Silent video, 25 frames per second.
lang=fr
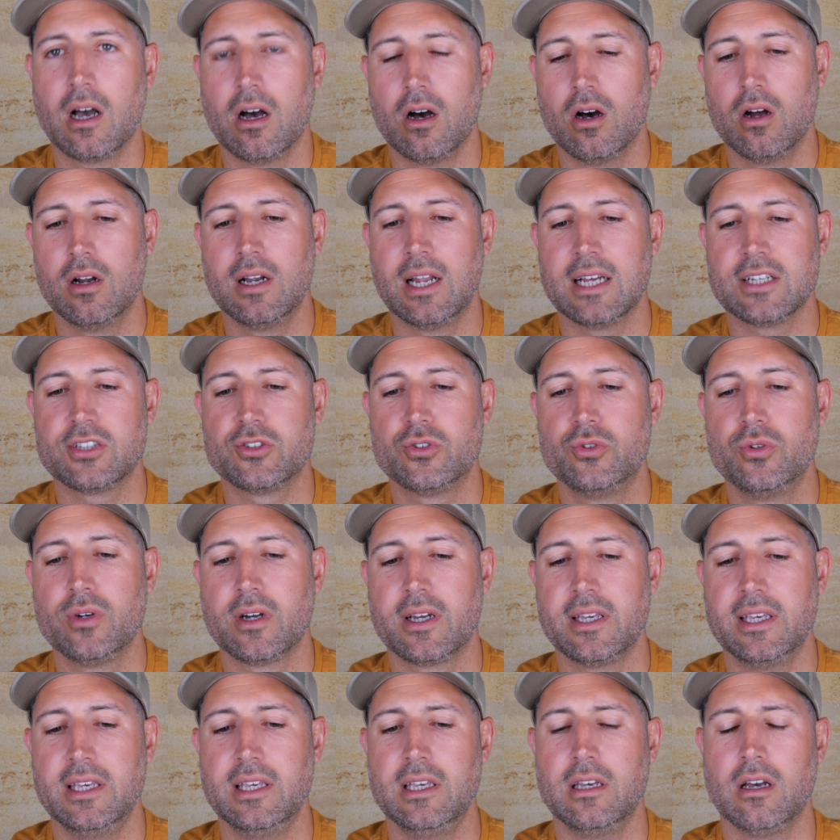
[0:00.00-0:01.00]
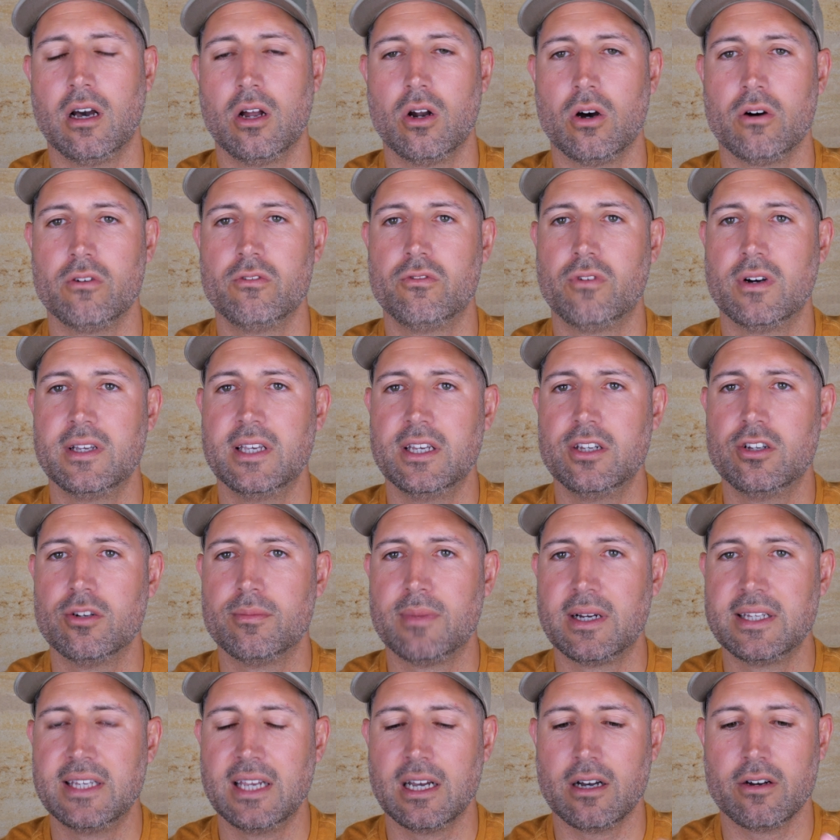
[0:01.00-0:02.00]
L'Asturie, alors vous voyez de
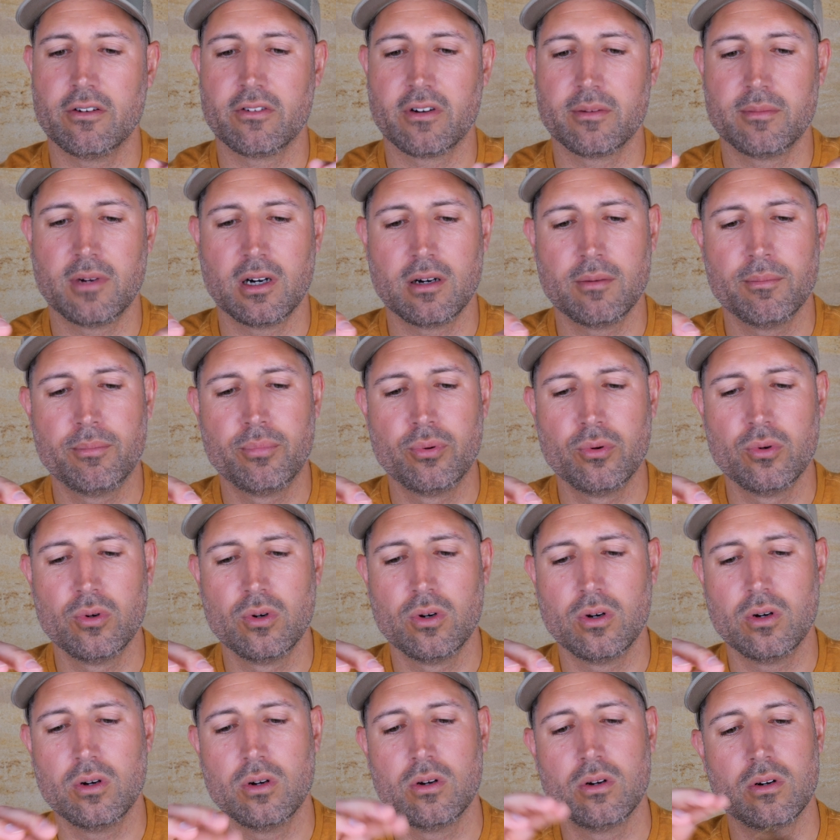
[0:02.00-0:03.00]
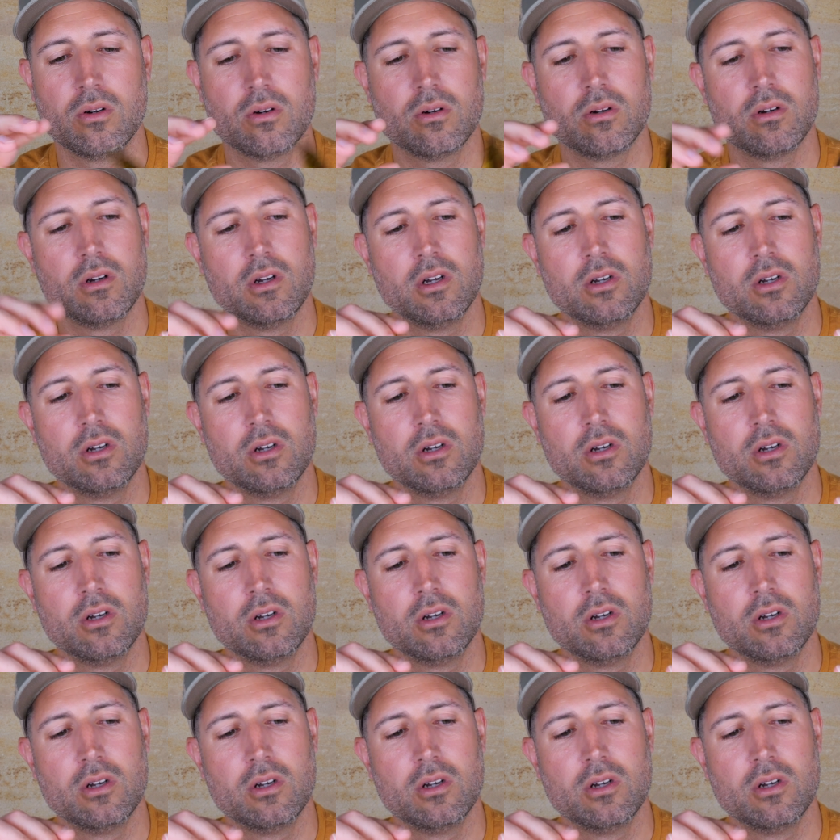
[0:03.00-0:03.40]
manière vraiment un peu